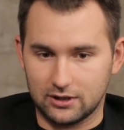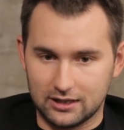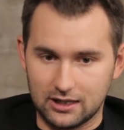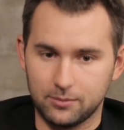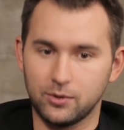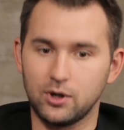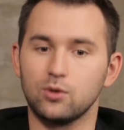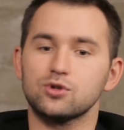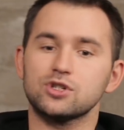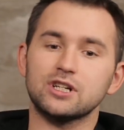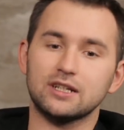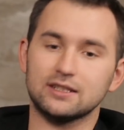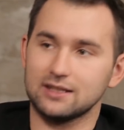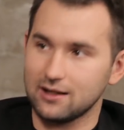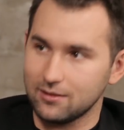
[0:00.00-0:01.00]
Тогда мы
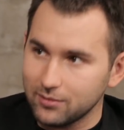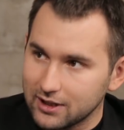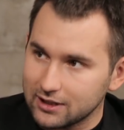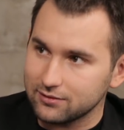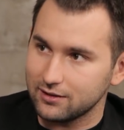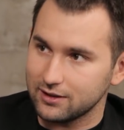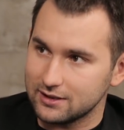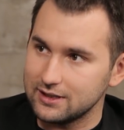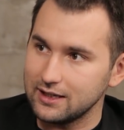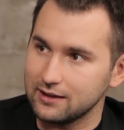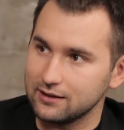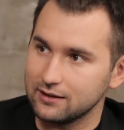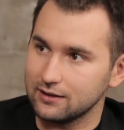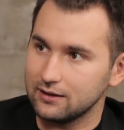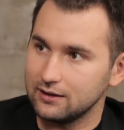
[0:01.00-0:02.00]
уже зарабатывали
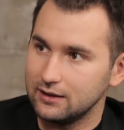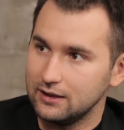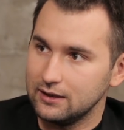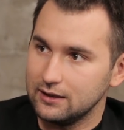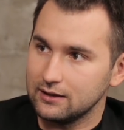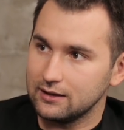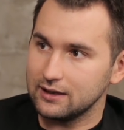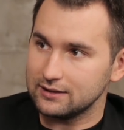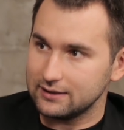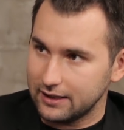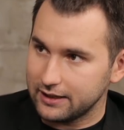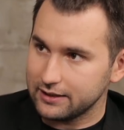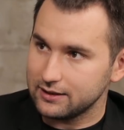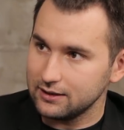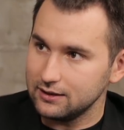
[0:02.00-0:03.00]
деньги на
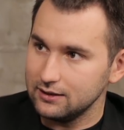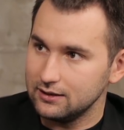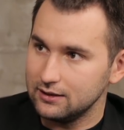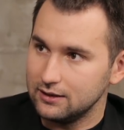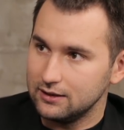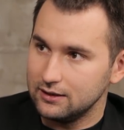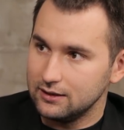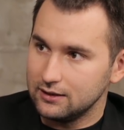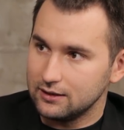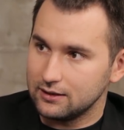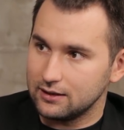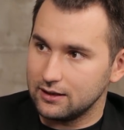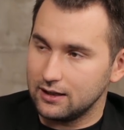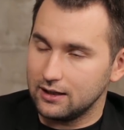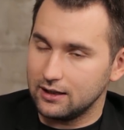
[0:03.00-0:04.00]
сайтах, да.
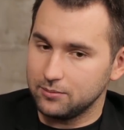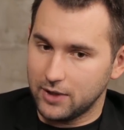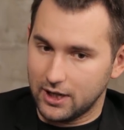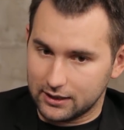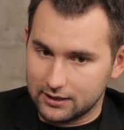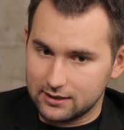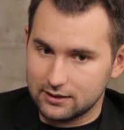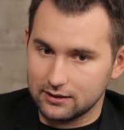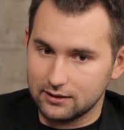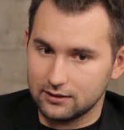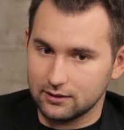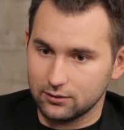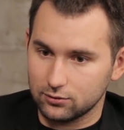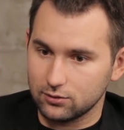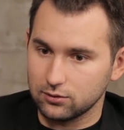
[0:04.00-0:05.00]
на маркетинге,
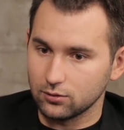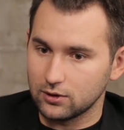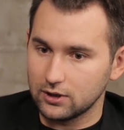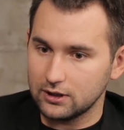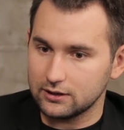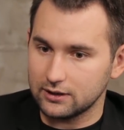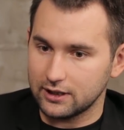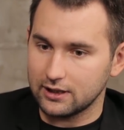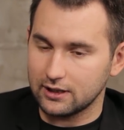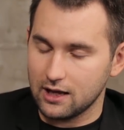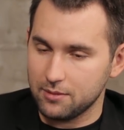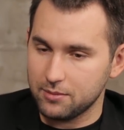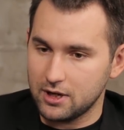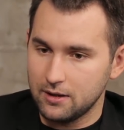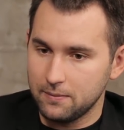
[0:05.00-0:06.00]
на услугах, на
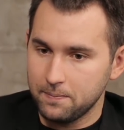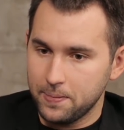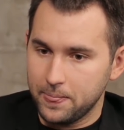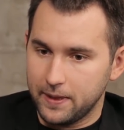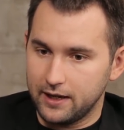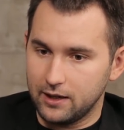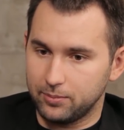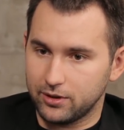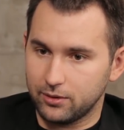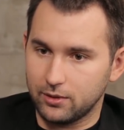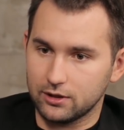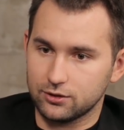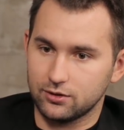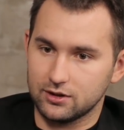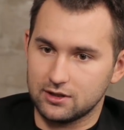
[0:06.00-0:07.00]
рекламе. Я
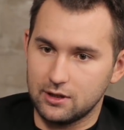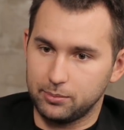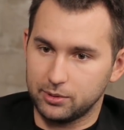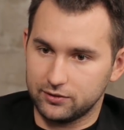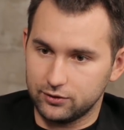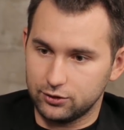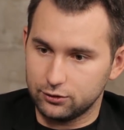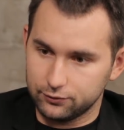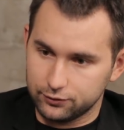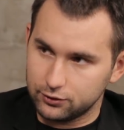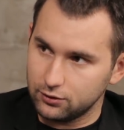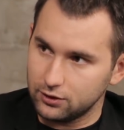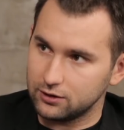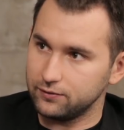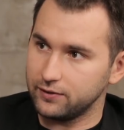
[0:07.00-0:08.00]
понимал, что если я посвящу
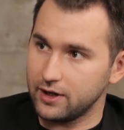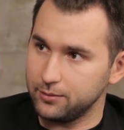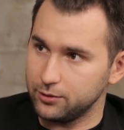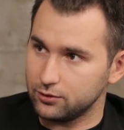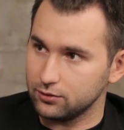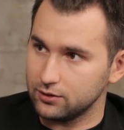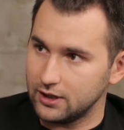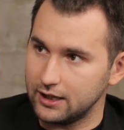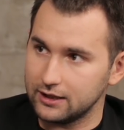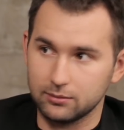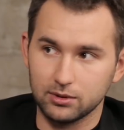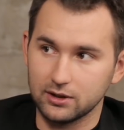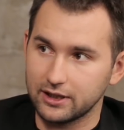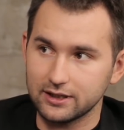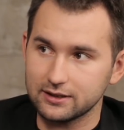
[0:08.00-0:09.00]
все это время туда, это
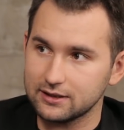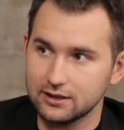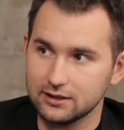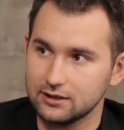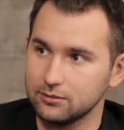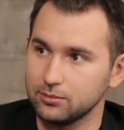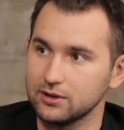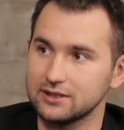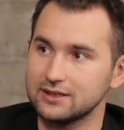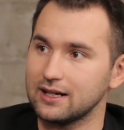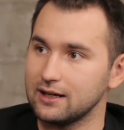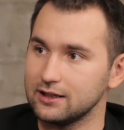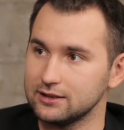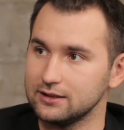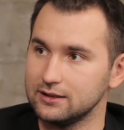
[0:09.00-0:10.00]
был риск, конечно, это было
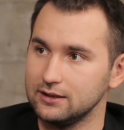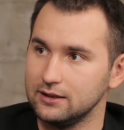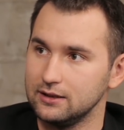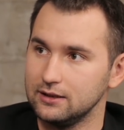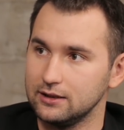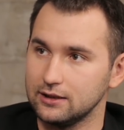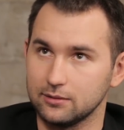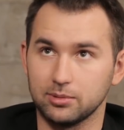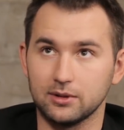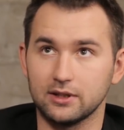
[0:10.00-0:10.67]
страшно. Это